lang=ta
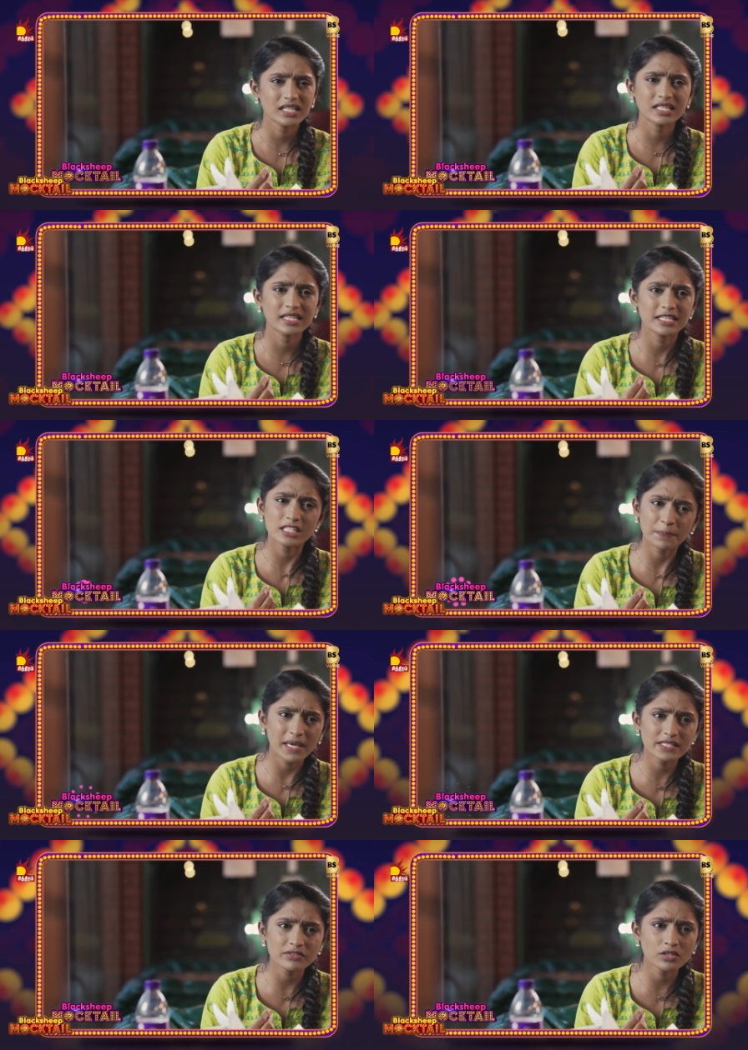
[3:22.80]
அன்னைக்கு நான் என்ன
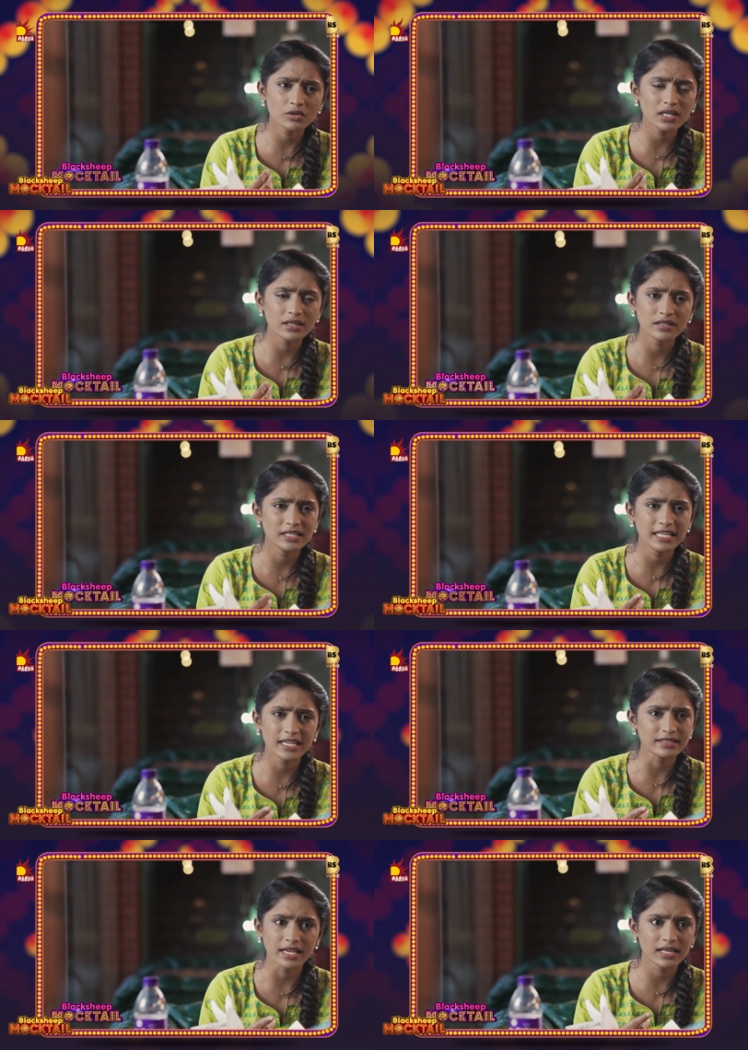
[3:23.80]
பேச வந்தேன்னு கூட
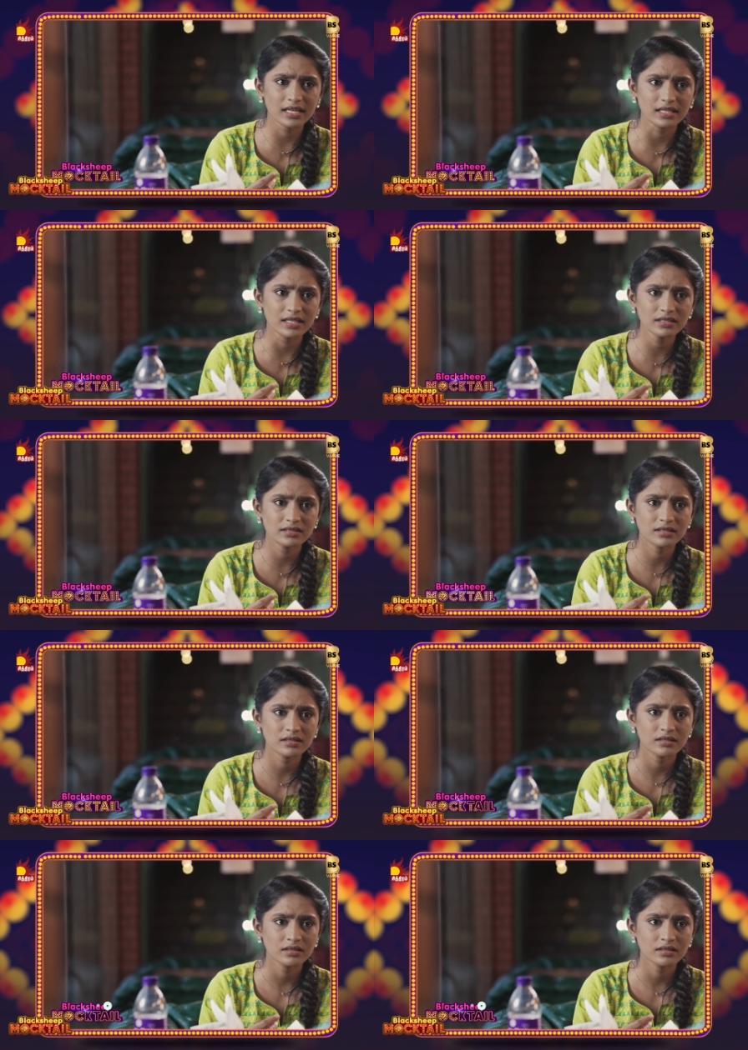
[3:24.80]
நீ கேட்க தயாராக இல்லைல்ல